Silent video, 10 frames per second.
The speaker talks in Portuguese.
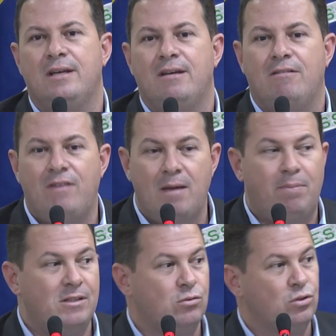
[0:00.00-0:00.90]
venha
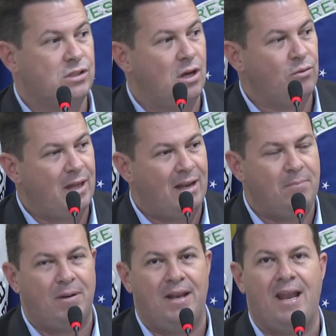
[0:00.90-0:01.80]
para a discussão dela em
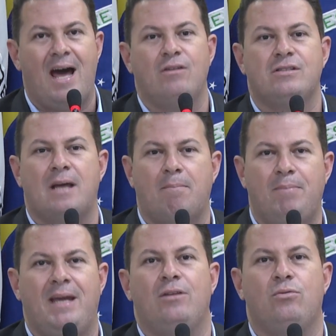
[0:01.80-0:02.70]
plenário
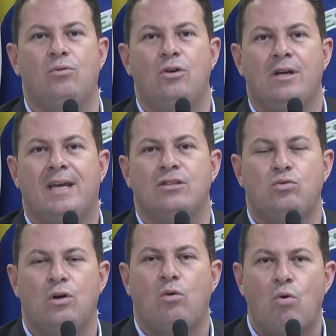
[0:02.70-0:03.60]
sabendo que a
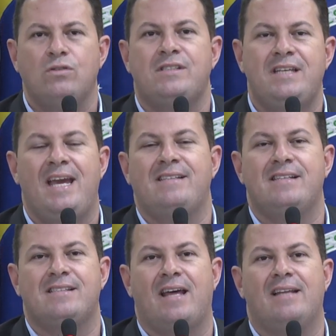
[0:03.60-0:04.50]
sua consciência
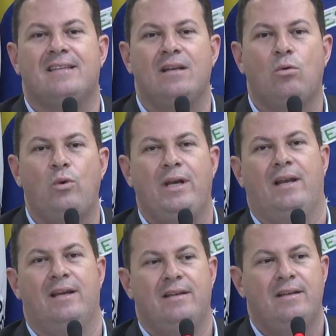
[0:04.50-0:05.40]
estará
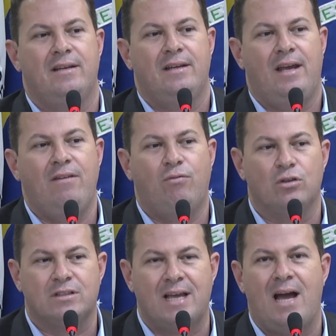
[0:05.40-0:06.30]
tranquila em
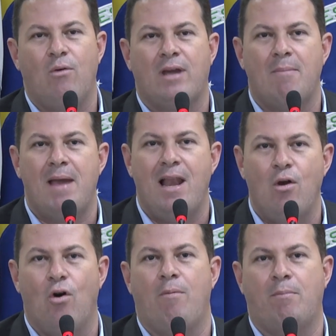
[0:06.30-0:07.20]
votar o que é
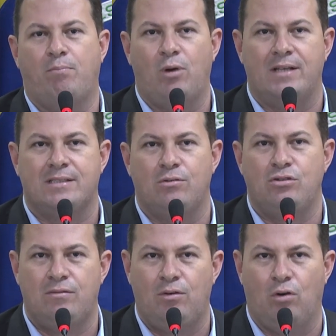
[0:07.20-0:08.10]
melhor para a população de
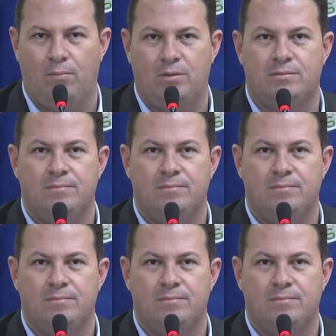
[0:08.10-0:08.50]
Divinópolis.